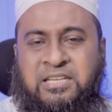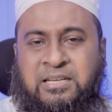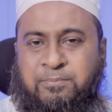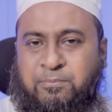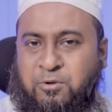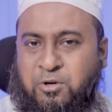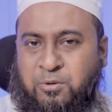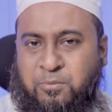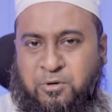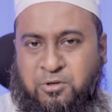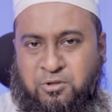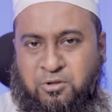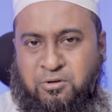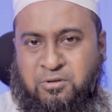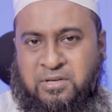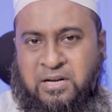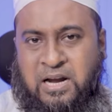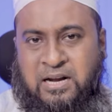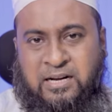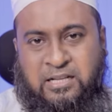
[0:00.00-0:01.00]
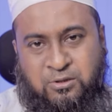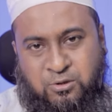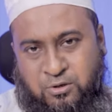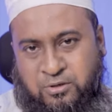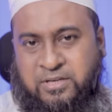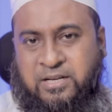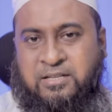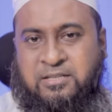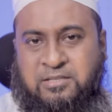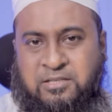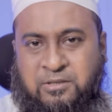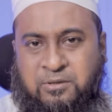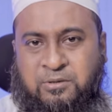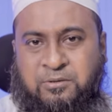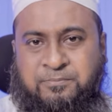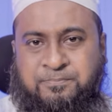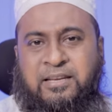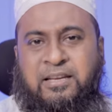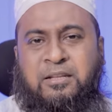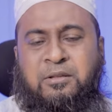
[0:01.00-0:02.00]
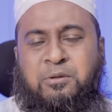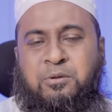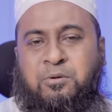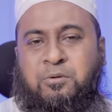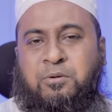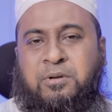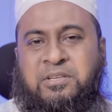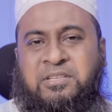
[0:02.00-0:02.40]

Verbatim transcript: সেই পরিবর্তনটা আনা দরকার ছিল কিন্তু